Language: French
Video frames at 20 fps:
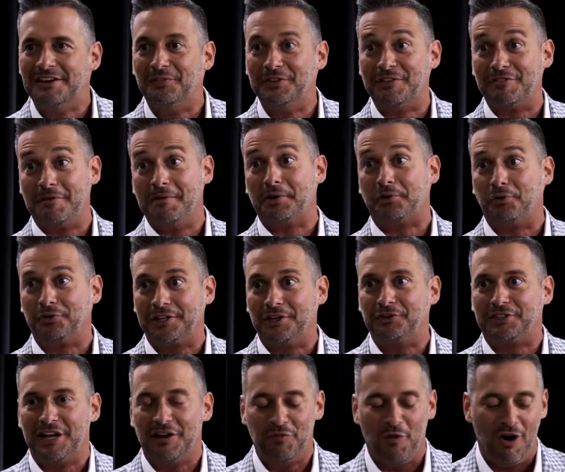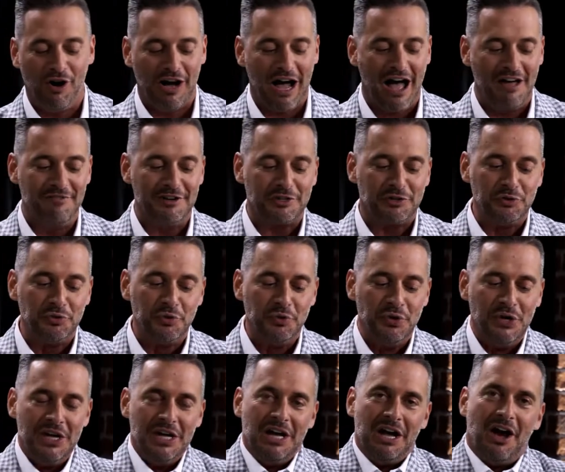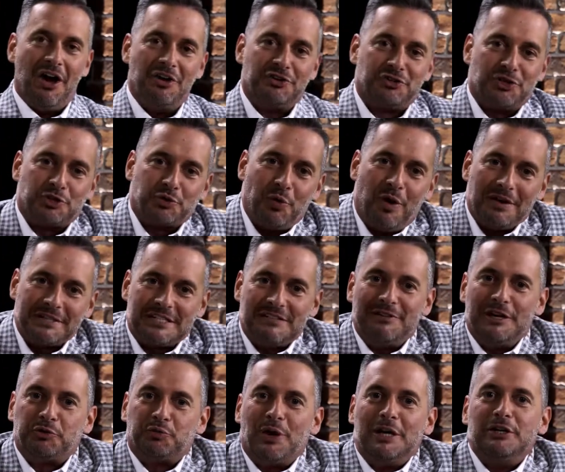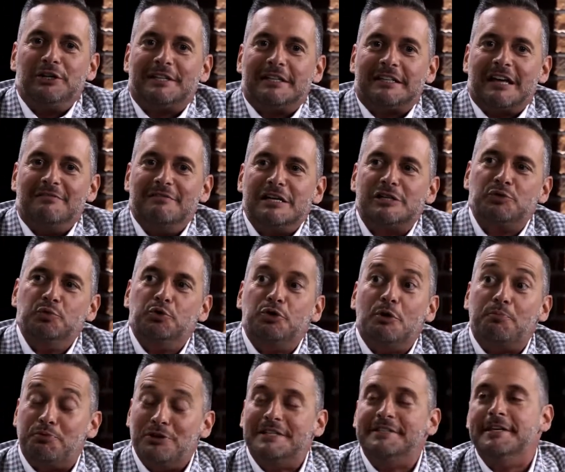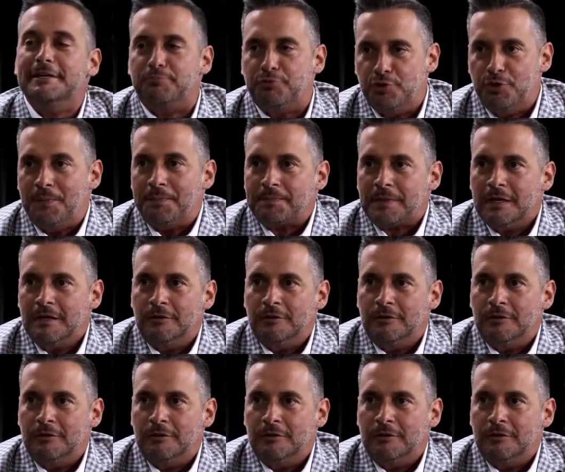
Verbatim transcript: On est vraiment content de t'avoir avec nous ce soir. Sylvain, toi, tu étais avec nous depuis le début.